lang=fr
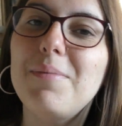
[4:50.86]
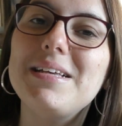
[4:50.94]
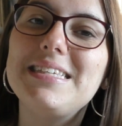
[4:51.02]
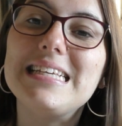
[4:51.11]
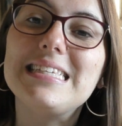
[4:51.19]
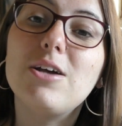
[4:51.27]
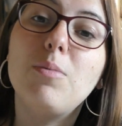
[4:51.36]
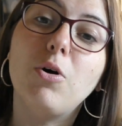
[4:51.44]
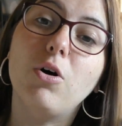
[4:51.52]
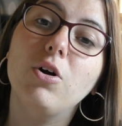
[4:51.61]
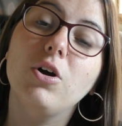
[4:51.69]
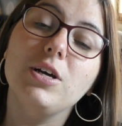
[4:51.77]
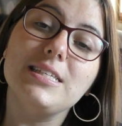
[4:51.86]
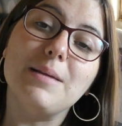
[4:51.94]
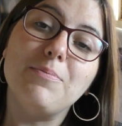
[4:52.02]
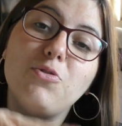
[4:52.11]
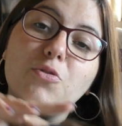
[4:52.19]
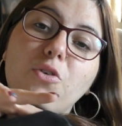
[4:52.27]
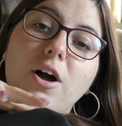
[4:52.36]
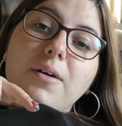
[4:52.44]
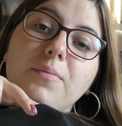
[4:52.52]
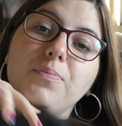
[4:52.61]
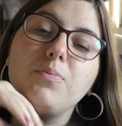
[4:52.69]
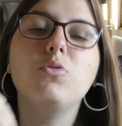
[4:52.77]
non, mais c'est sobre. C'est, tu vois,
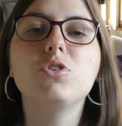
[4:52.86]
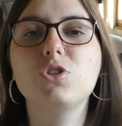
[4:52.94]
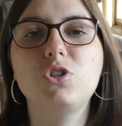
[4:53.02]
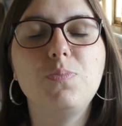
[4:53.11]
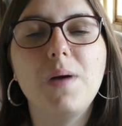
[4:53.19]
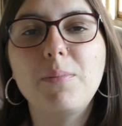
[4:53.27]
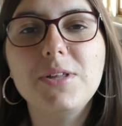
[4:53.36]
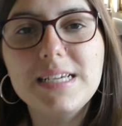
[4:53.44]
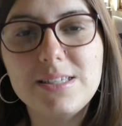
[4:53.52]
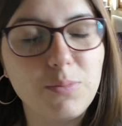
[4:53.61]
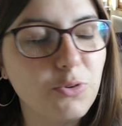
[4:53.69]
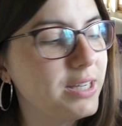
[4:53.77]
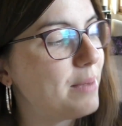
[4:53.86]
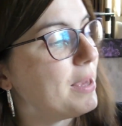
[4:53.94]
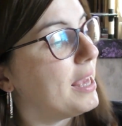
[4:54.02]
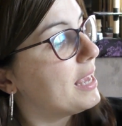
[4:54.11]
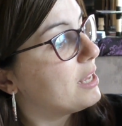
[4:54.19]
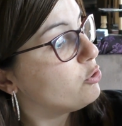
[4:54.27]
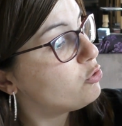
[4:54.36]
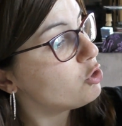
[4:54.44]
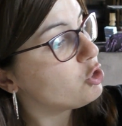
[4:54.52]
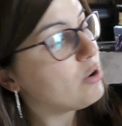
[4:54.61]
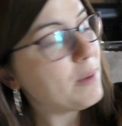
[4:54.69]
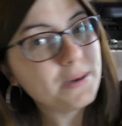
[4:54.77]
bon, je suis pas un bon exemple, ok, mais du coup,
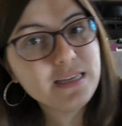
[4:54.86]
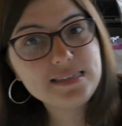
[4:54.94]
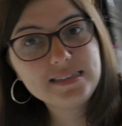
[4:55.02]
je lui ai pris